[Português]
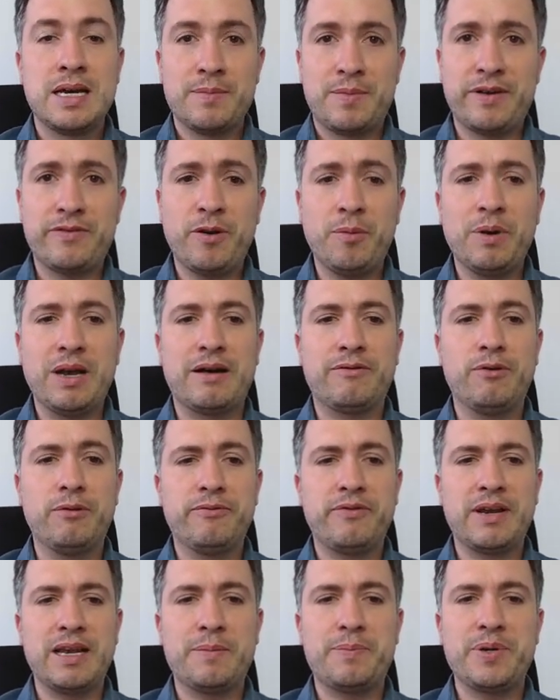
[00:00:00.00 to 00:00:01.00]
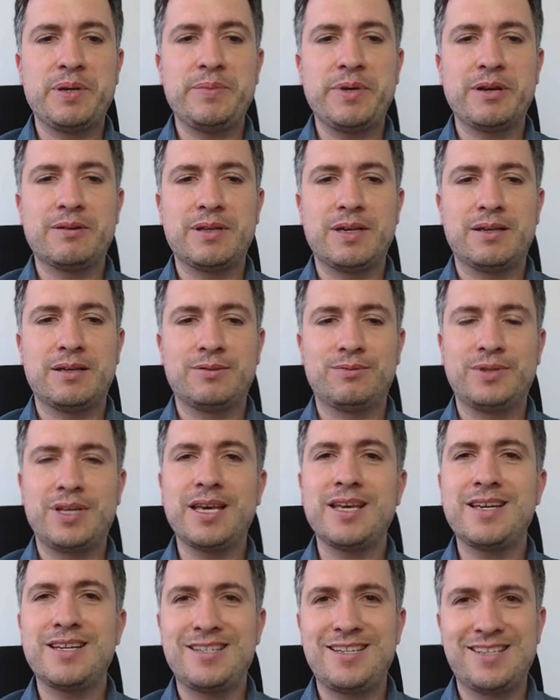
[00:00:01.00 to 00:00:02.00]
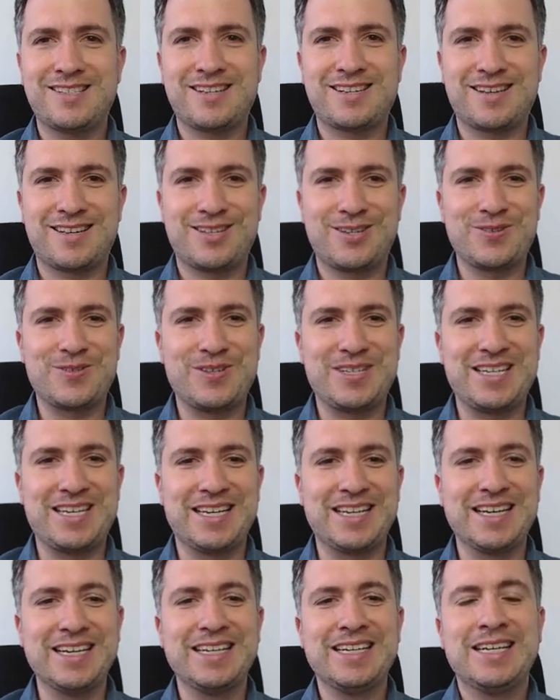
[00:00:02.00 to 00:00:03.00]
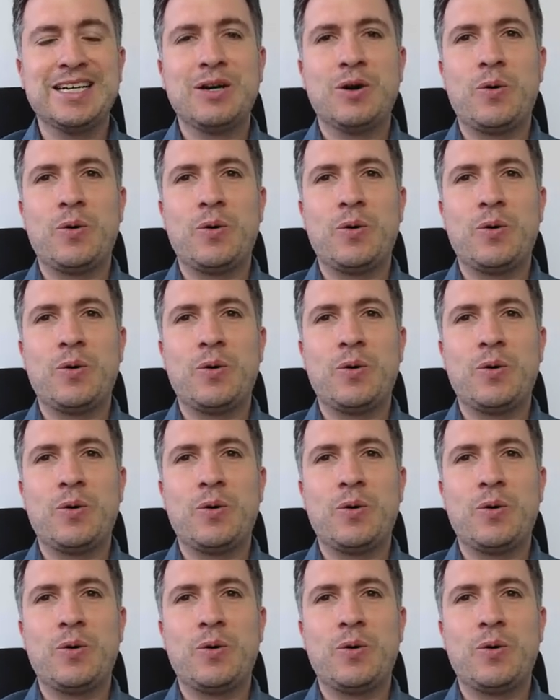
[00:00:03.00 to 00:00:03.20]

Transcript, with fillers: Mas vamos lá, vamos falar primeiro da, do que, que, diz essa teoria. Né?